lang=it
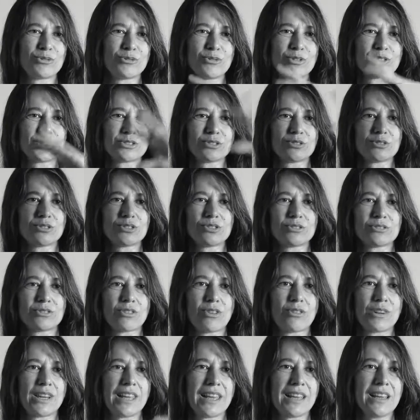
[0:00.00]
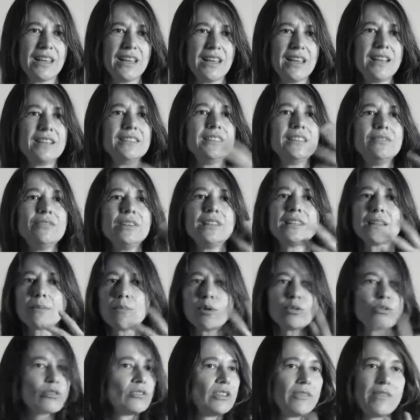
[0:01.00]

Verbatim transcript: forse sono storie di vita molto